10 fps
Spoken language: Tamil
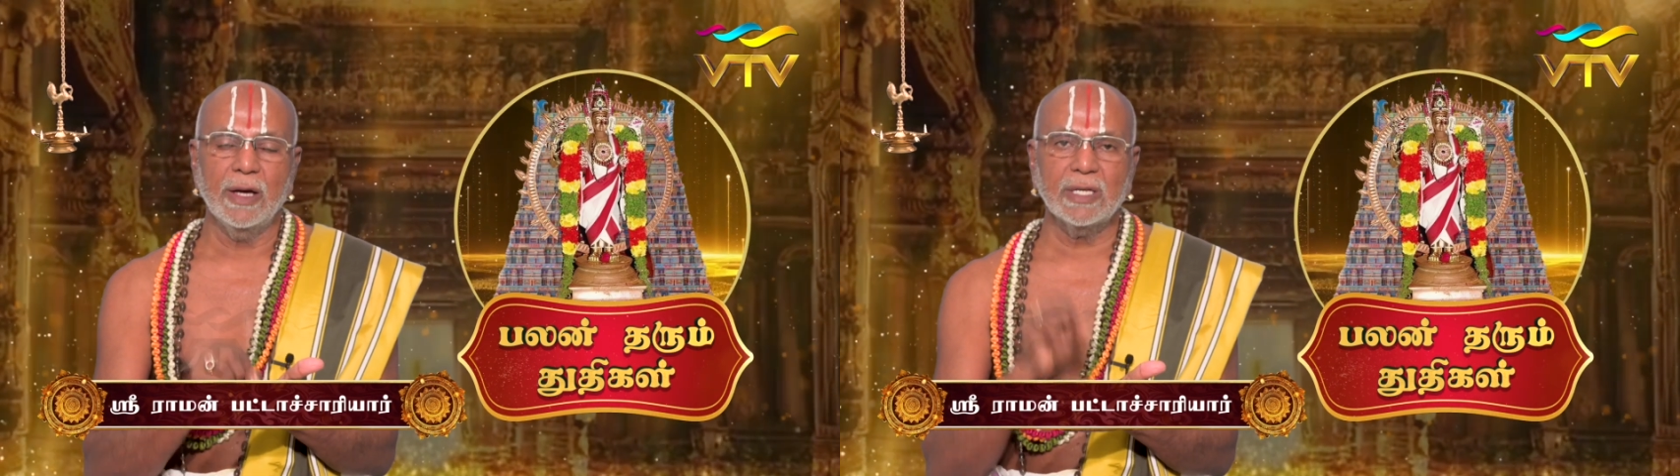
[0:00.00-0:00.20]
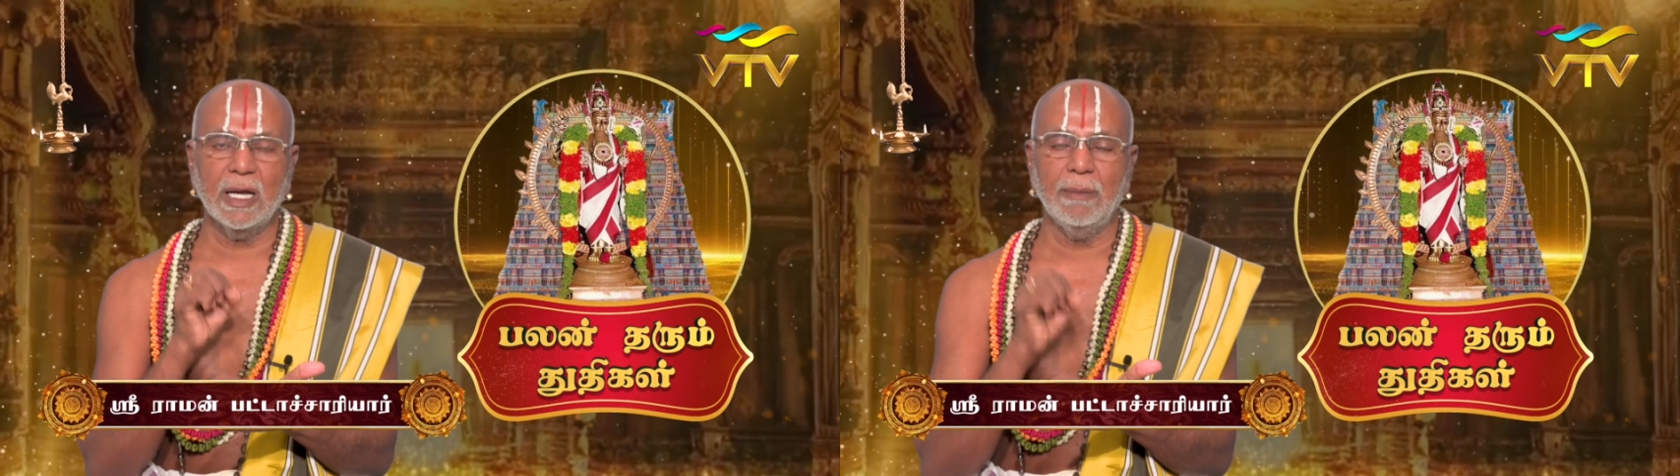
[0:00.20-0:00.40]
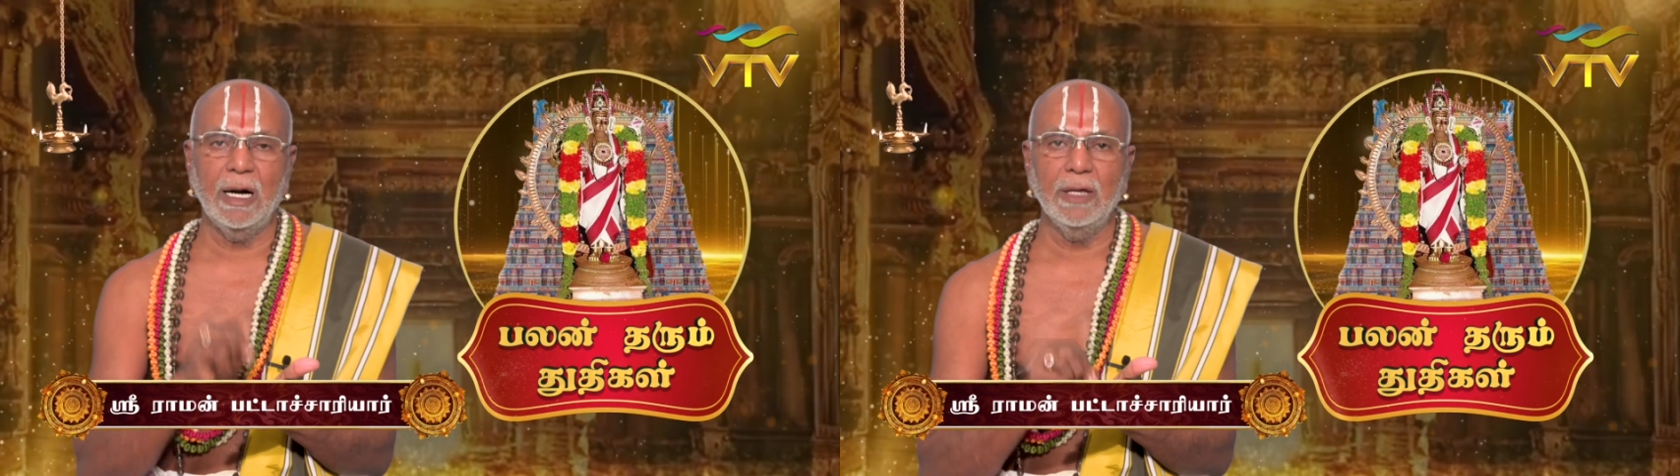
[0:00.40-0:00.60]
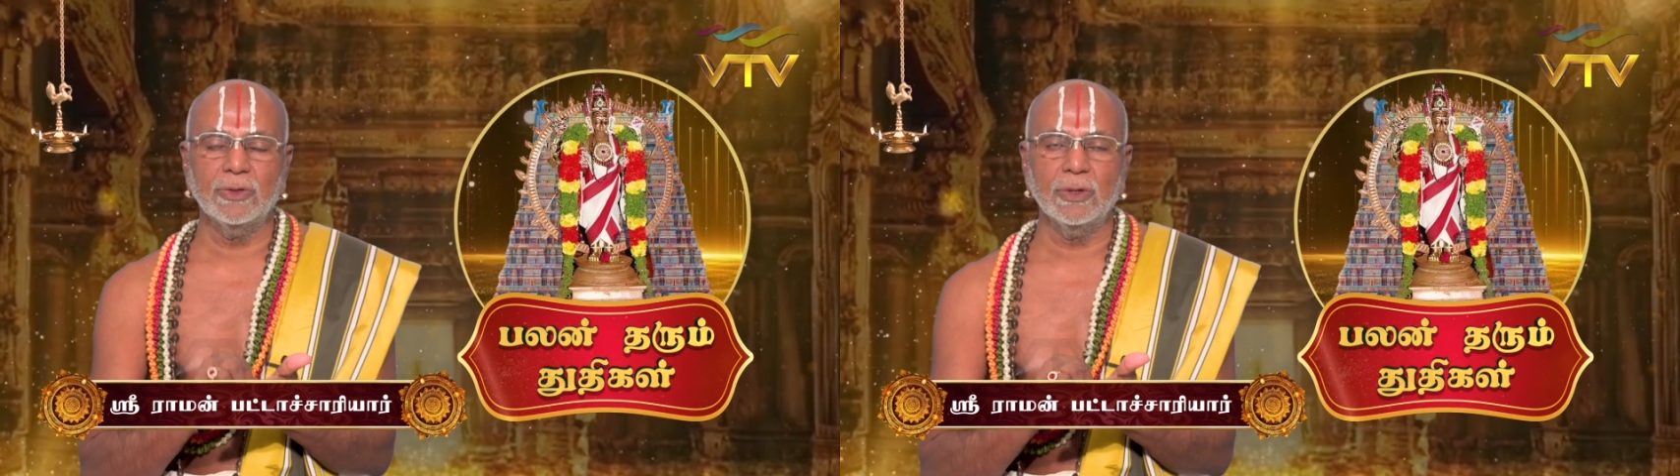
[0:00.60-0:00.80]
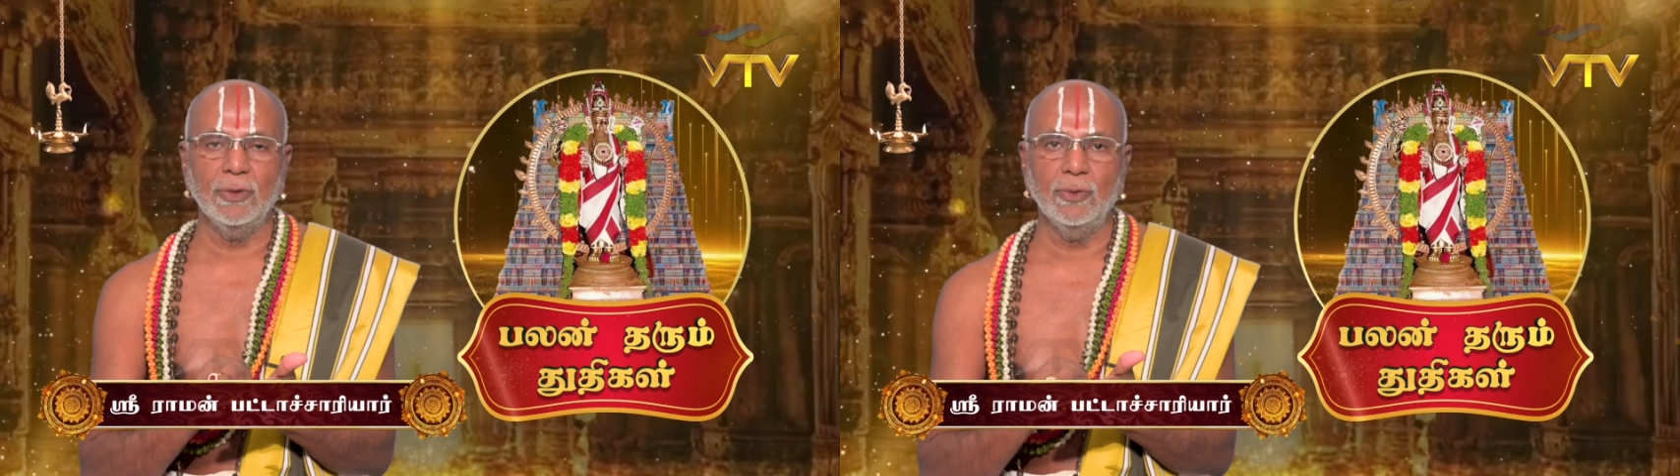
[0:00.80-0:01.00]
தரிசனம்
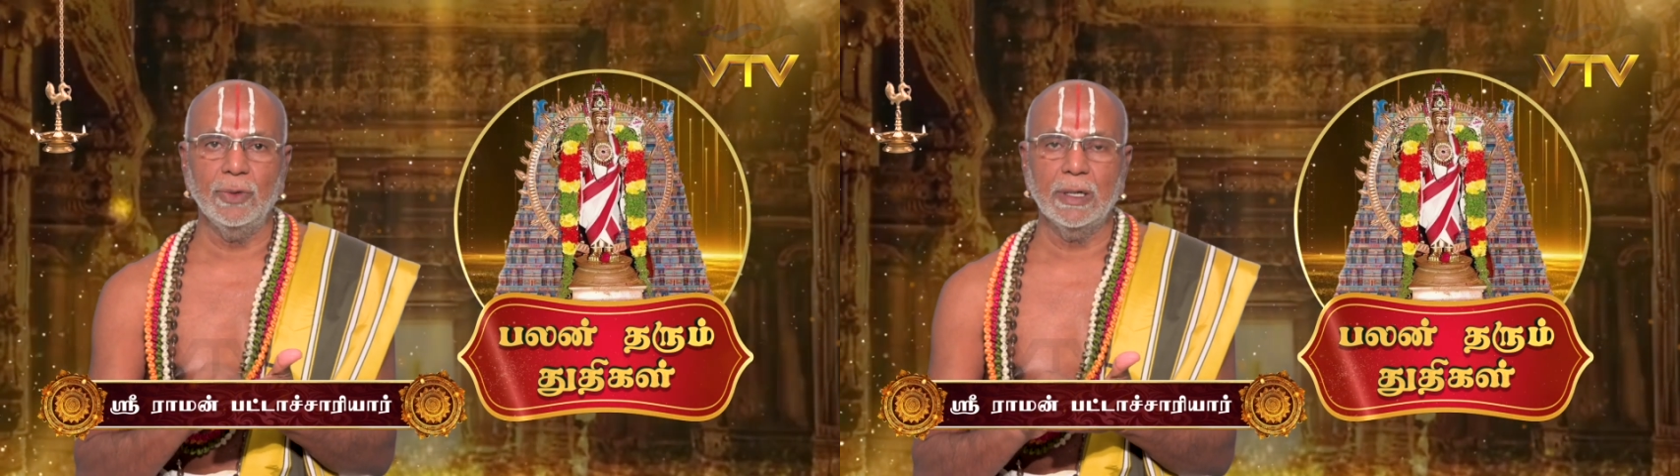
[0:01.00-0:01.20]
அளித்து